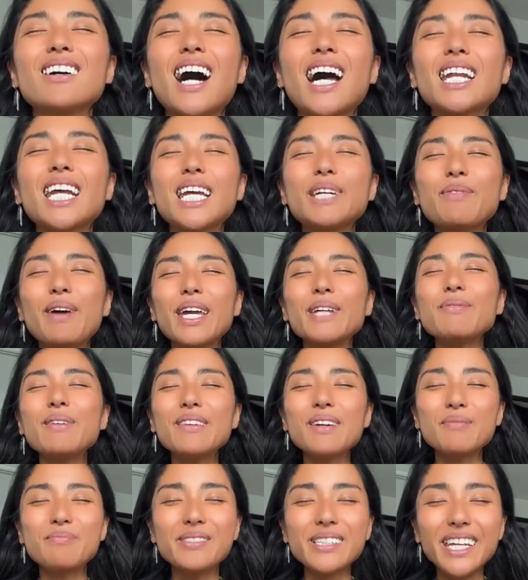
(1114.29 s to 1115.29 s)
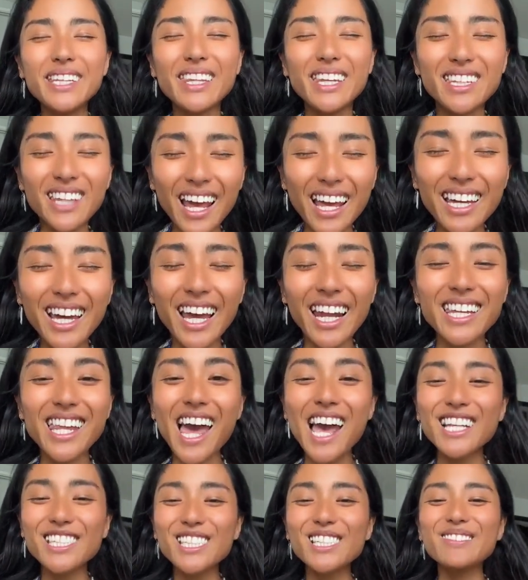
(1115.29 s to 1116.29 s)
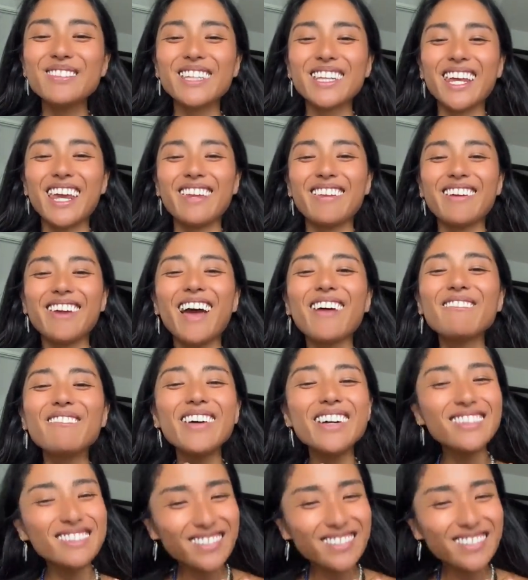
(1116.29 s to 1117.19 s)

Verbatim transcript: あの、今、今はブレてないから大丈夫だけど、やっ